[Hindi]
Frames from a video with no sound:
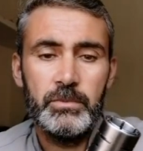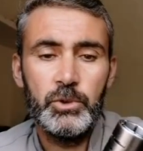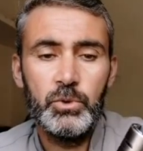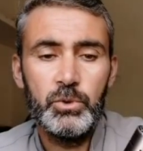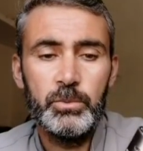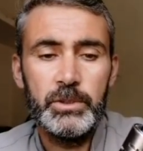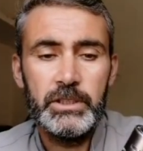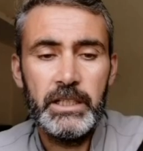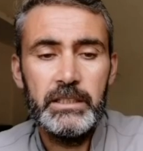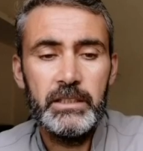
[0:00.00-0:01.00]
लोगों को
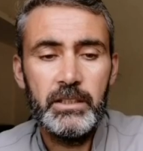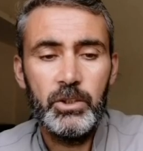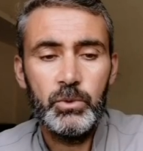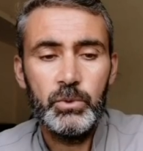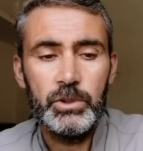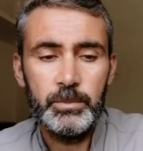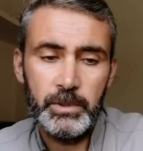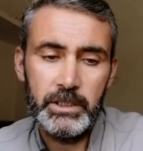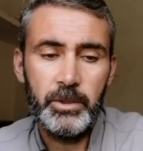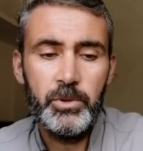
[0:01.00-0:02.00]
बता देता हूँ या
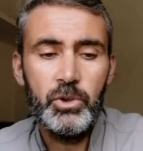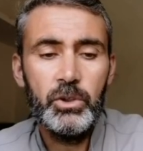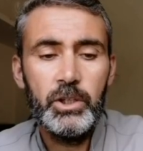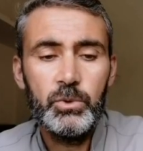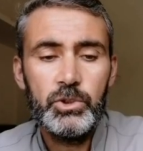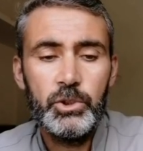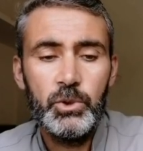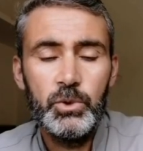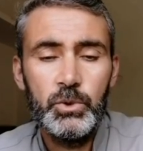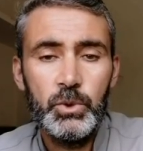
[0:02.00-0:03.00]
पता भी होगा कुछ
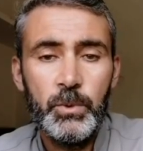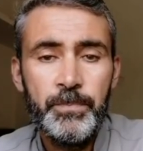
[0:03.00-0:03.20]
लोगों को